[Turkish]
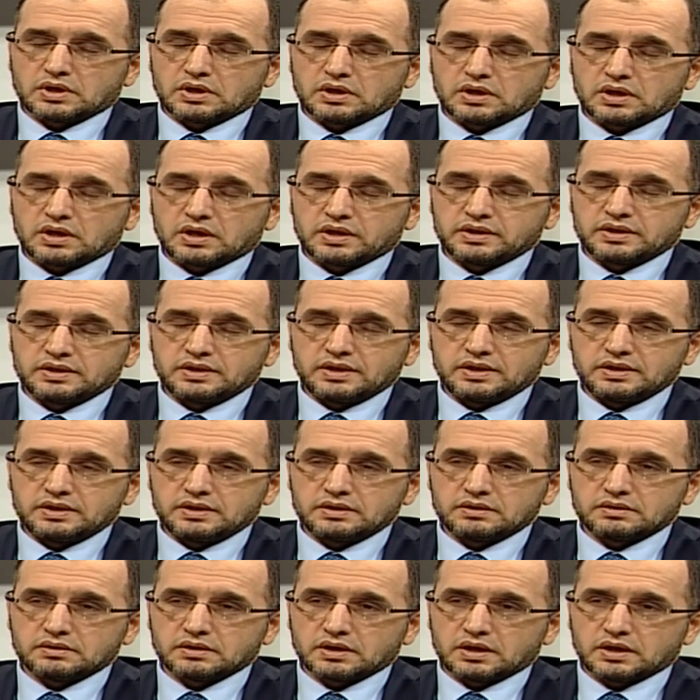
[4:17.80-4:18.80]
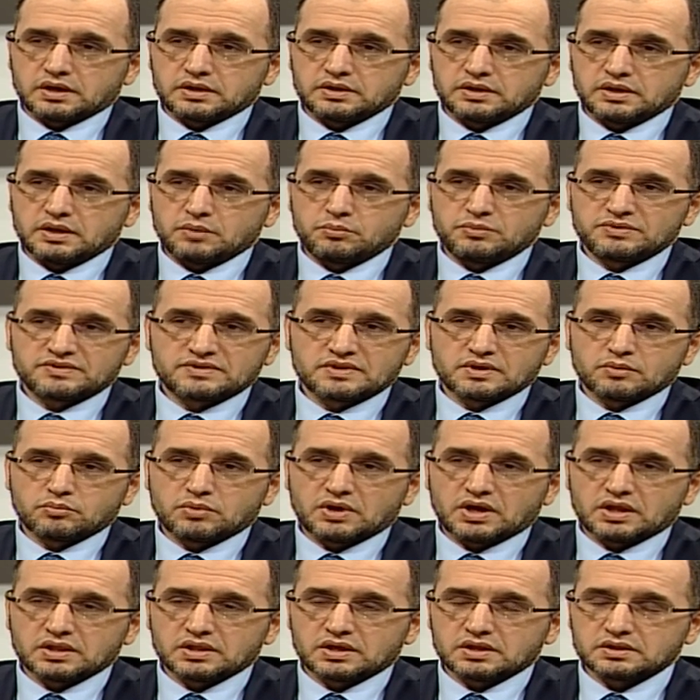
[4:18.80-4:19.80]
anne annemizle
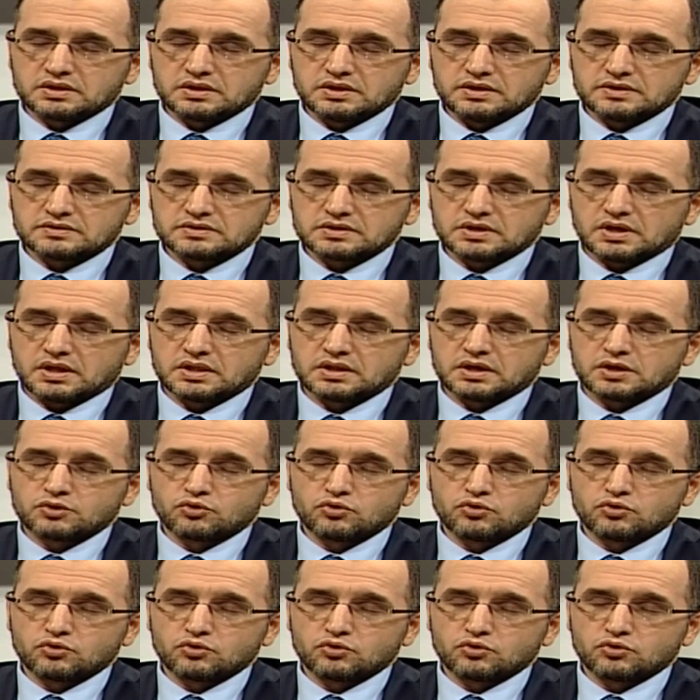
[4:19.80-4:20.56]
bağlantıyı sağlayan